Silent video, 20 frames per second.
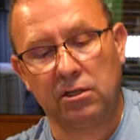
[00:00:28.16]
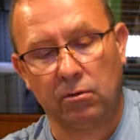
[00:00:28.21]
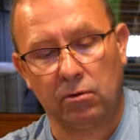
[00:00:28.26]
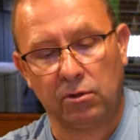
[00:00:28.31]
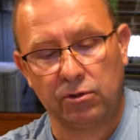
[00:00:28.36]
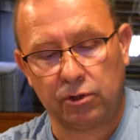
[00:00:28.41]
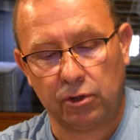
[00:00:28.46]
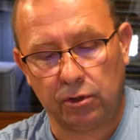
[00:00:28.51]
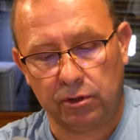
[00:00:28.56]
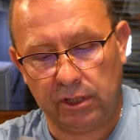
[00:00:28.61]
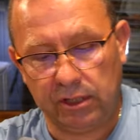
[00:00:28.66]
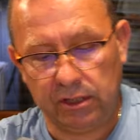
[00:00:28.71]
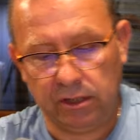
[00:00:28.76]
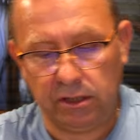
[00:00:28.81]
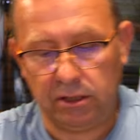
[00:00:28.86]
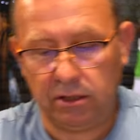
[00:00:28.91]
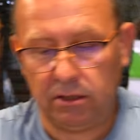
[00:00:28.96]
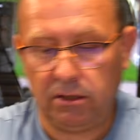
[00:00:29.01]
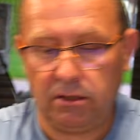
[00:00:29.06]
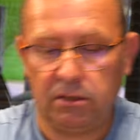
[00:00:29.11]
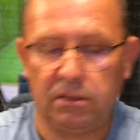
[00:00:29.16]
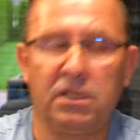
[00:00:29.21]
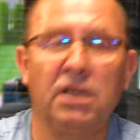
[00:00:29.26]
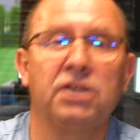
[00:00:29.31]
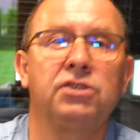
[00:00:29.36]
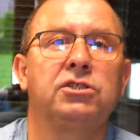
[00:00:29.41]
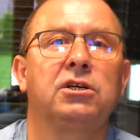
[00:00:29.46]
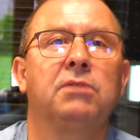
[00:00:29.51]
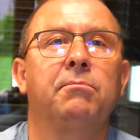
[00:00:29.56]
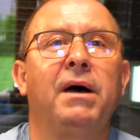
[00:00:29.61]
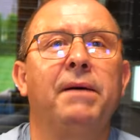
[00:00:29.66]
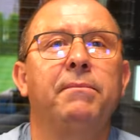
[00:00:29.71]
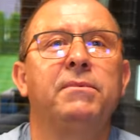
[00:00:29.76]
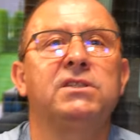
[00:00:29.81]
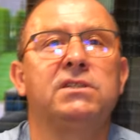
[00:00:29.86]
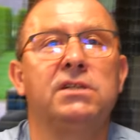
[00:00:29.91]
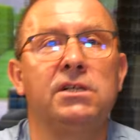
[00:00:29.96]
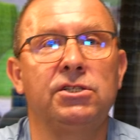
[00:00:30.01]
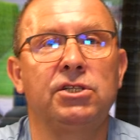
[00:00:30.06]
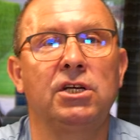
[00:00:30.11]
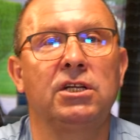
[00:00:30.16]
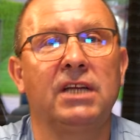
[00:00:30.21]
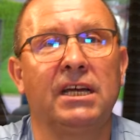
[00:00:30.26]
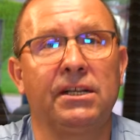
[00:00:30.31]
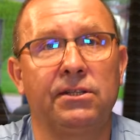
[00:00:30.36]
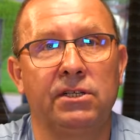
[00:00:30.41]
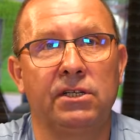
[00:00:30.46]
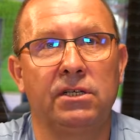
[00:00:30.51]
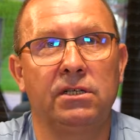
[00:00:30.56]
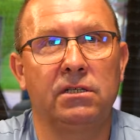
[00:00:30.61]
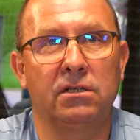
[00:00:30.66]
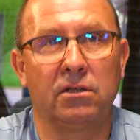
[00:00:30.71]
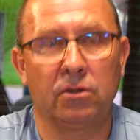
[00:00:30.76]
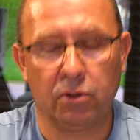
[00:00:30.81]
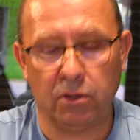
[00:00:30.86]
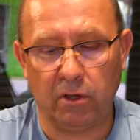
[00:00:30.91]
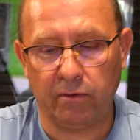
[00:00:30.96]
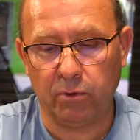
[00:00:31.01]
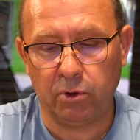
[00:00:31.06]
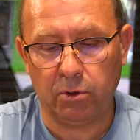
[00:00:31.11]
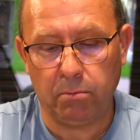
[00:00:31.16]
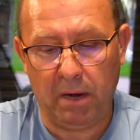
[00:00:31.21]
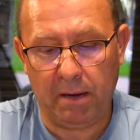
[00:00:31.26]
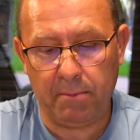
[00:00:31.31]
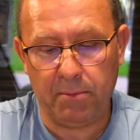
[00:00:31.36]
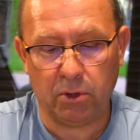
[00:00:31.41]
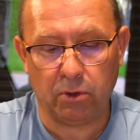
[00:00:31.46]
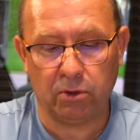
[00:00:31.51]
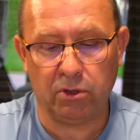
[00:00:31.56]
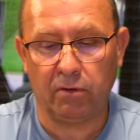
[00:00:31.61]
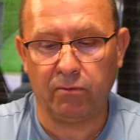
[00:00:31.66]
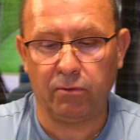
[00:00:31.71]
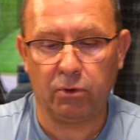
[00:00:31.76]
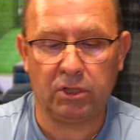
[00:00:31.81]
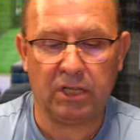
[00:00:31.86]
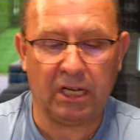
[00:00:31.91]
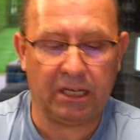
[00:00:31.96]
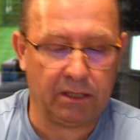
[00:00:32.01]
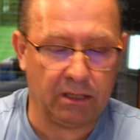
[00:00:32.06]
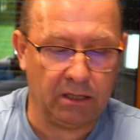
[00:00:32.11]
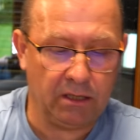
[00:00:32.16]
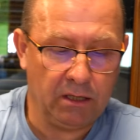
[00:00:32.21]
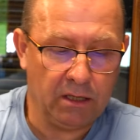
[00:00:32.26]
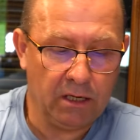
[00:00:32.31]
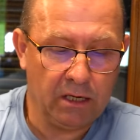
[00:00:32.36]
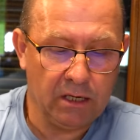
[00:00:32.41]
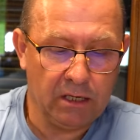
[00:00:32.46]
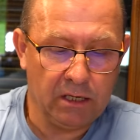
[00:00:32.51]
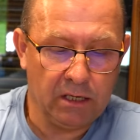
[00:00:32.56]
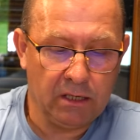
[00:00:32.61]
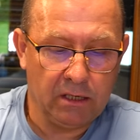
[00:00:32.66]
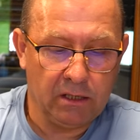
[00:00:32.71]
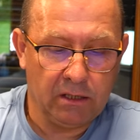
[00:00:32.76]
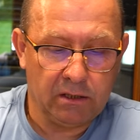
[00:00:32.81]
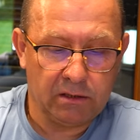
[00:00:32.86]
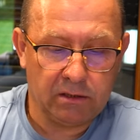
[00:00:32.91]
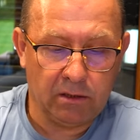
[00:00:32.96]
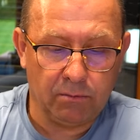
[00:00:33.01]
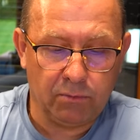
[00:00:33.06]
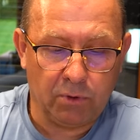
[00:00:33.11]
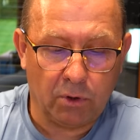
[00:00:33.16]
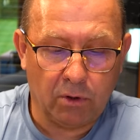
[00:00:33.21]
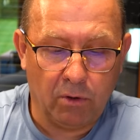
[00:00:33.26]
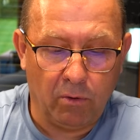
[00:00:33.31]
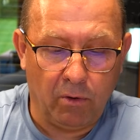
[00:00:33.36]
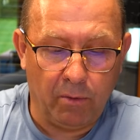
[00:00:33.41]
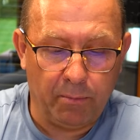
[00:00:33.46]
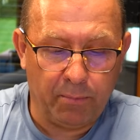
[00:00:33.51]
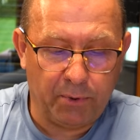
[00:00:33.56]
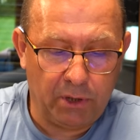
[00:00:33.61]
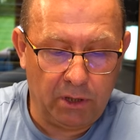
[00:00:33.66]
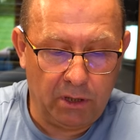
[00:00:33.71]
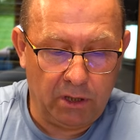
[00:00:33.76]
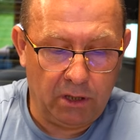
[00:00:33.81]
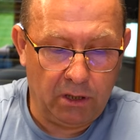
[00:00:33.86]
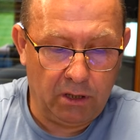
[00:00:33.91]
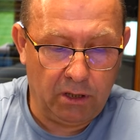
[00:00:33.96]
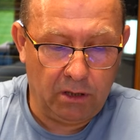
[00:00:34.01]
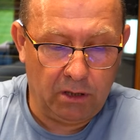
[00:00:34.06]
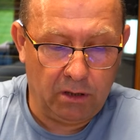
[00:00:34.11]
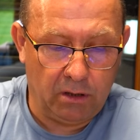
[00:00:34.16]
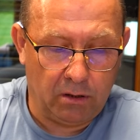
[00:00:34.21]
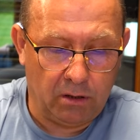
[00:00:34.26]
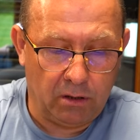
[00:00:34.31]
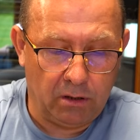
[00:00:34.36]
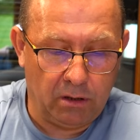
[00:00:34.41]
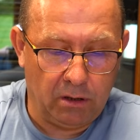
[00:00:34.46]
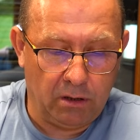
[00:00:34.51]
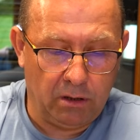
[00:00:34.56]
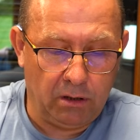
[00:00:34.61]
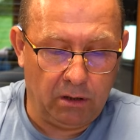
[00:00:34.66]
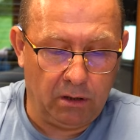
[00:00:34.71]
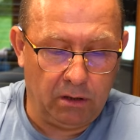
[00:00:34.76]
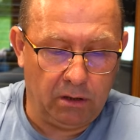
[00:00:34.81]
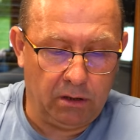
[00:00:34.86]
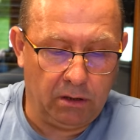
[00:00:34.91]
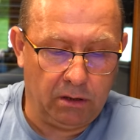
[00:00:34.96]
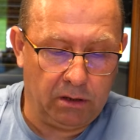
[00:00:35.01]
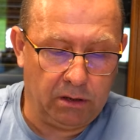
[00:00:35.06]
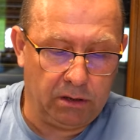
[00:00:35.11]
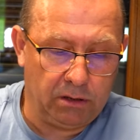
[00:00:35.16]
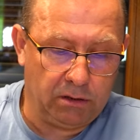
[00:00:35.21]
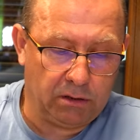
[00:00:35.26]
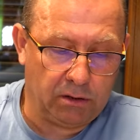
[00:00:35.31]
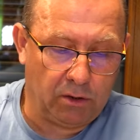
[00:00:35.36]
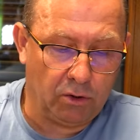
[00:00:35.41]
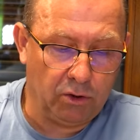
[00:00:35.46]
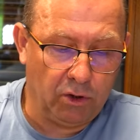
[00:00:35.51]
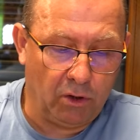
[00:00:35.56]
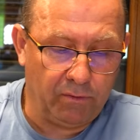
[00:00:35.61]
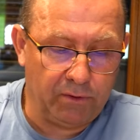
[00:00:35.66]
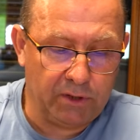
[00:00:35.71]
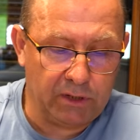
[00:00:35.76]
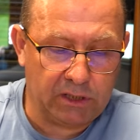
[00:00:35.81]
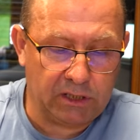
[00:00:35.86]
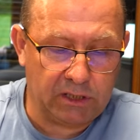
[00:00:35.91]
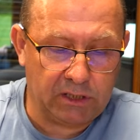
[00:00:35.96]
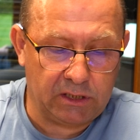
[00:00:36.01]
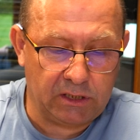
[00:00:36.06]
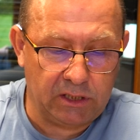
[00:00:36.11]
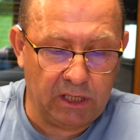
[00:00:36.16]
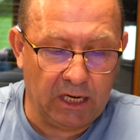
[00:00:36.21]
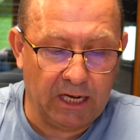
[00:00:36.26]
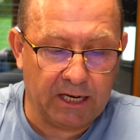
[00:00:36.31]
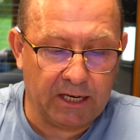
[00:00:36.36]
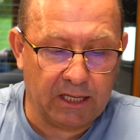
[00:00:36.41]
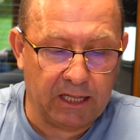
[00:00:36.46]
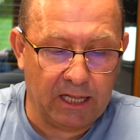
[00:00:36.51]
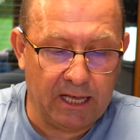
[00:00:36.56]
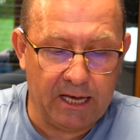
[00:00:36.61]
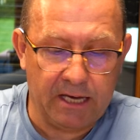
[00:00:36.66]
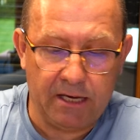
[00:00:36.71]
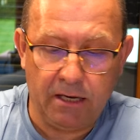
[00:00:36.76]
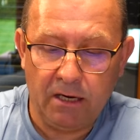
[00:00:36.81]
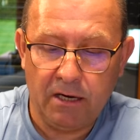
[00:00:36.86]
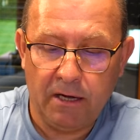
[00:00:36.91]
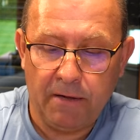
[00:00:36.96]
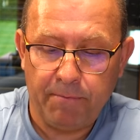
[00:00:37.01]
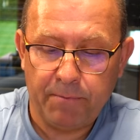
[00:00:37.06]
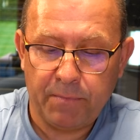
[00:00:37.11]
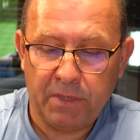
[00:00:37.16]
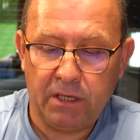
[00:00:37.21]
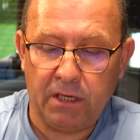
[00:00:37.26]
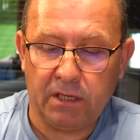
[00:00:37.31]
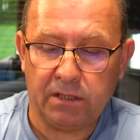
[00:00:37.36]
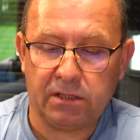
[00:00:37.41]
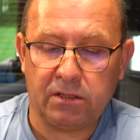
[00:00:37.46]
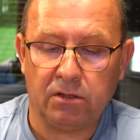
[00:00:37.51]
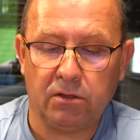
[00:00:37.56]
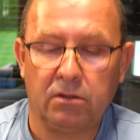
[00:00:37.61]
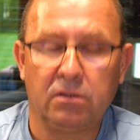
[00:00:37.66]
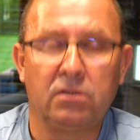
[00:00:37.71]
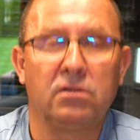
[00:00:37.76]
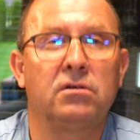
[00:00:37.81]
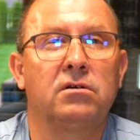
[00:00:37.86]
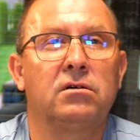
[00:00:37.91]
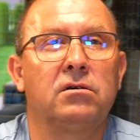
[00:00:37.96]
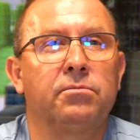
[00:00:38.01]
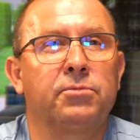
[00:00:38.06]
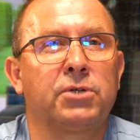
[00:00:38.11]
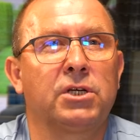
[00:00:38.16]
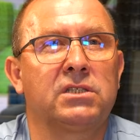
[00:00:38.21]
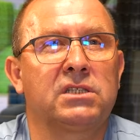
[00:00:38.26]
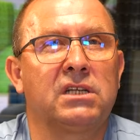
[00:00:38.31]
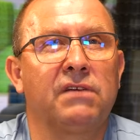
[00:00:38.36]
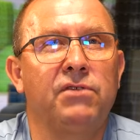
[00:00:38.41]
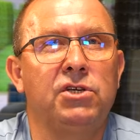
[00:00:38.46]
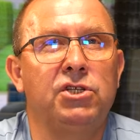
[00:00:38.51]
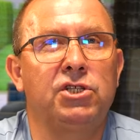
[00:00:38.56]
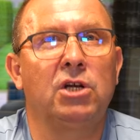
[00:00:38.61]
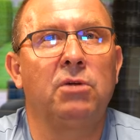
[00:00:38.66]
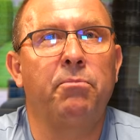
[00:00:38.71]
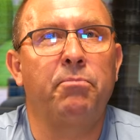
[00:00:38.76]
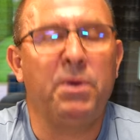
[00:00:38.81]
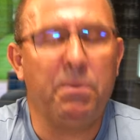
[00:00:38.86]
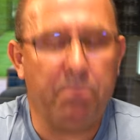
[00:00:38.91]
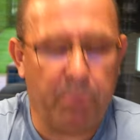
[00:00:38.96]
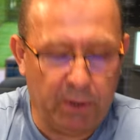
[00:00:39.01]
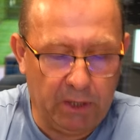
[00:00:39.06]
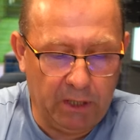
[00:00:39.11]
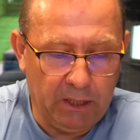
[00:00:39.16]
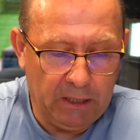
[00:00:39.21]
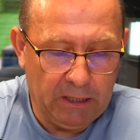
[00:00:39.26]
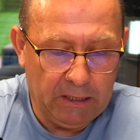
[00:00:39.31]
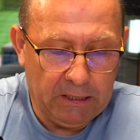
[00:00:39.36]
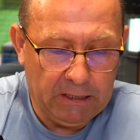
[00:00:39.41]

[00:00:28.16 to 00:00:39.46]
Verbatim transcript: dołączone zdjęcie mamy, zdjęcie taty, rodowód mamy, rodowód taty. Są to gołąbki y, z hodowli Sealer Clay. Jest to przedstawiciel pipy.